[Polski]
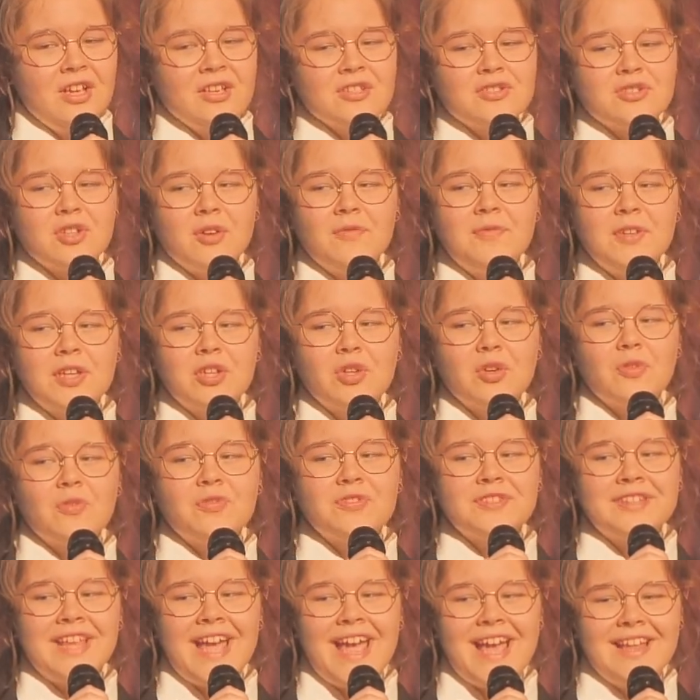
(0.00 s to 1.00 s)
sto
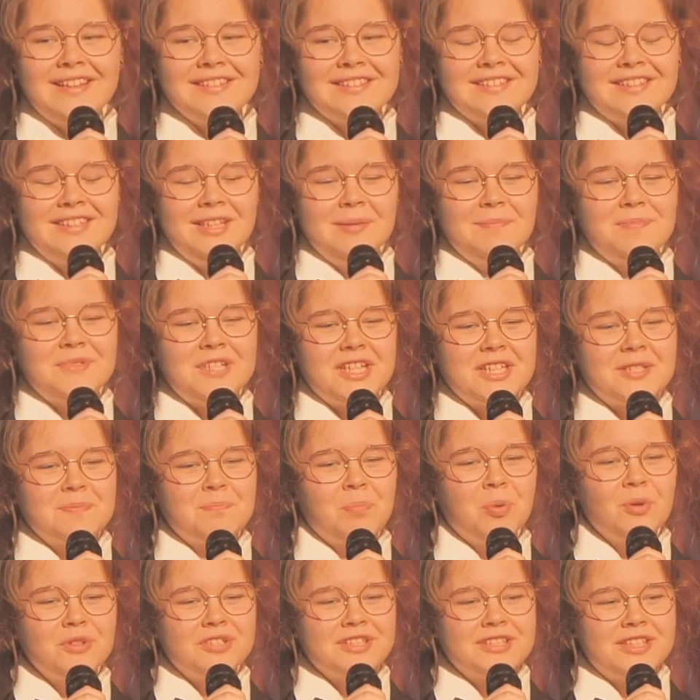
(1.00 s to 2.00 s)
wichrów tętni przez
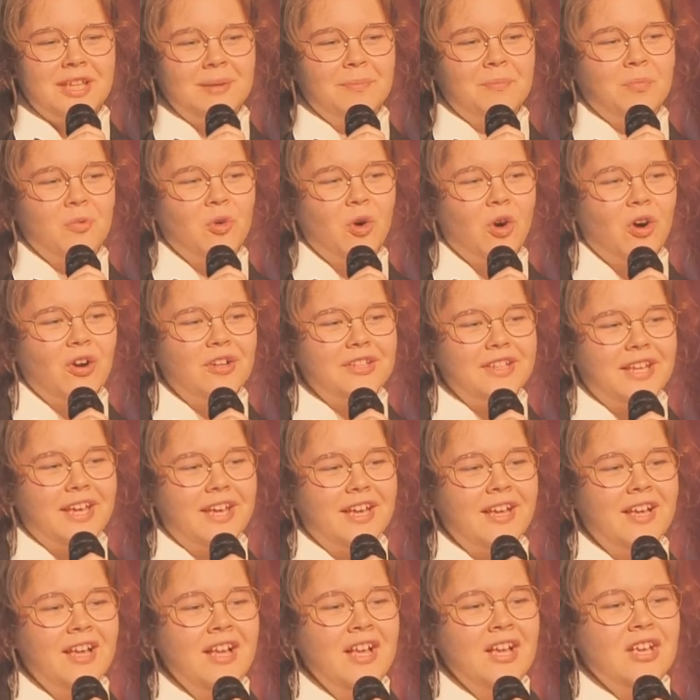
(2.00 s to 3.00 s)
puste
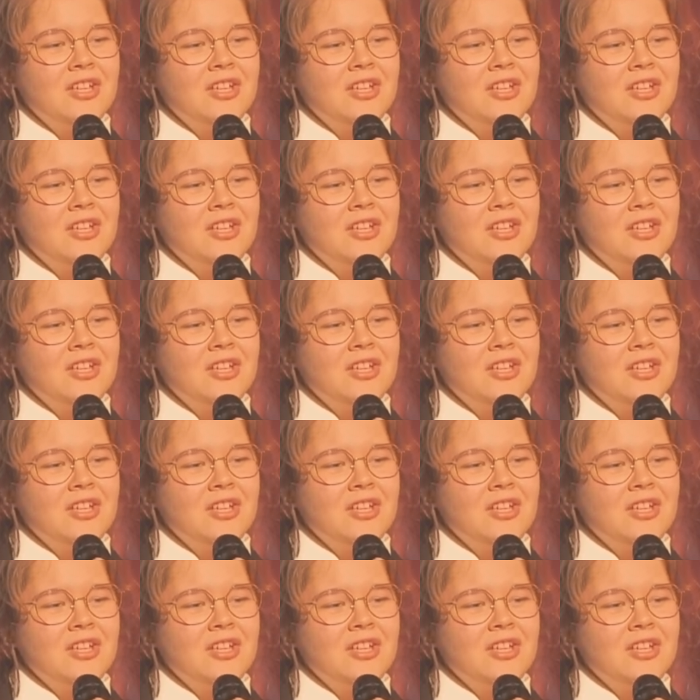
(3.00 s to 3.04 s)
błonie,